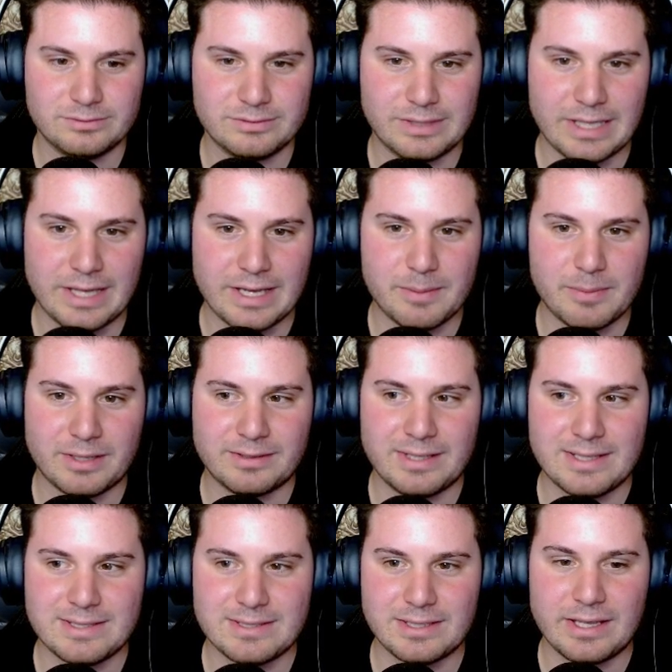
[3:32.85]
Della
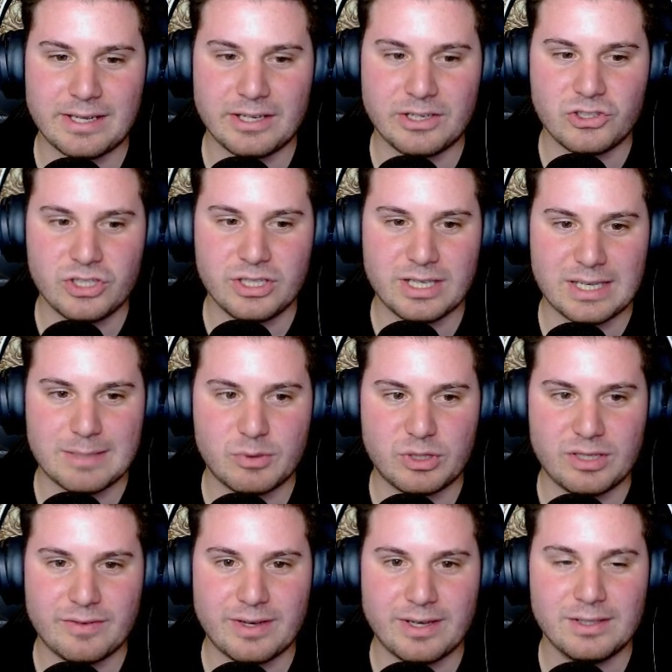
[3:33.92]
ripartenza della regina che
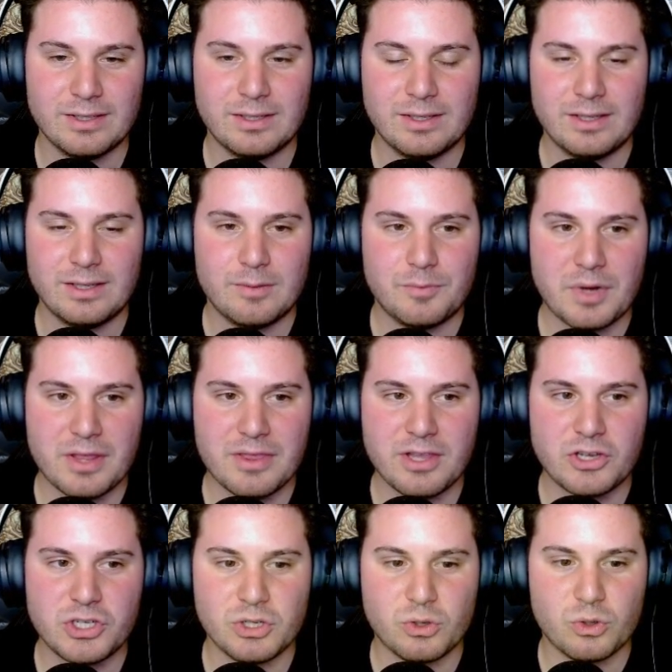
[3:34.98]
poteva
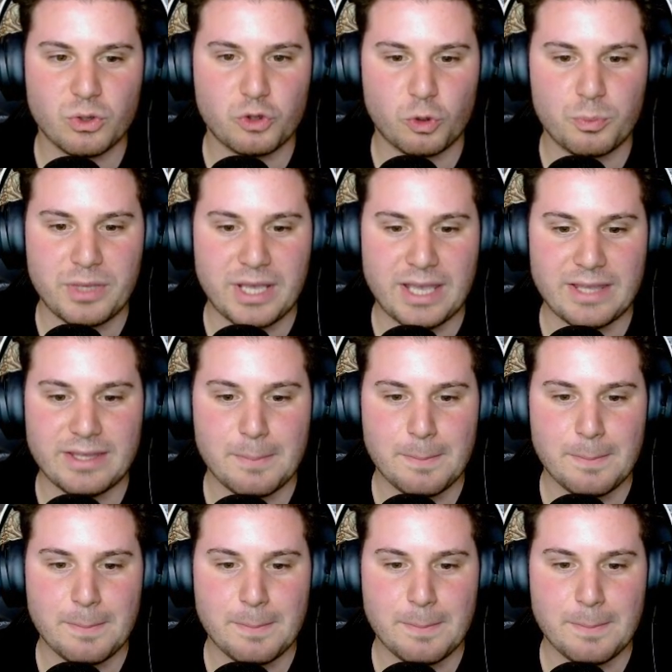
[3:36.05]
prenderci in contropiede.